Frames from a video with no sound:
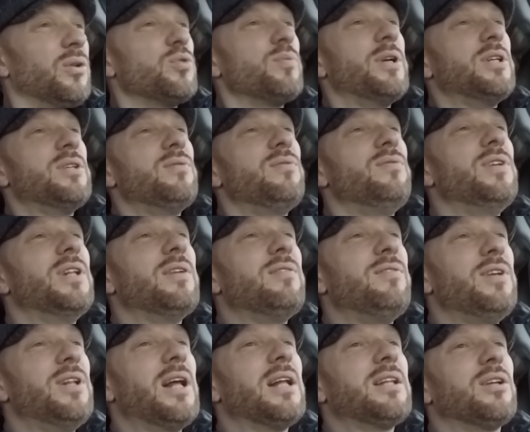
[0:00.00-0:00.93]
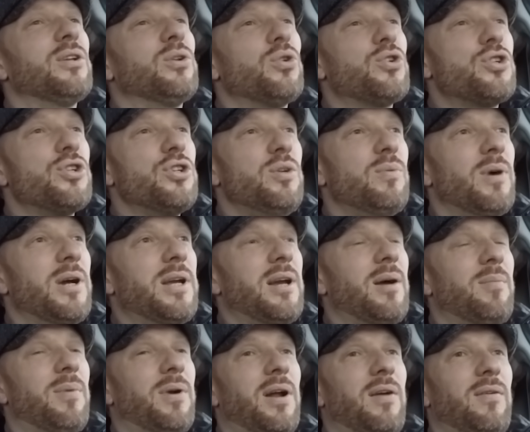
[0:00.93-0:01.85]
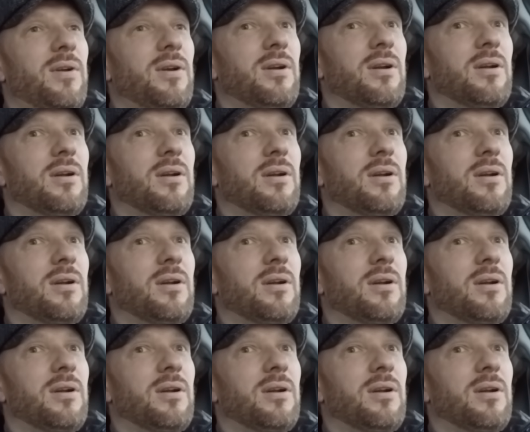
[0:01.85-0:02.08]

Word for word: Ну смотрите, вина, вина-то тоже не моя, правильно?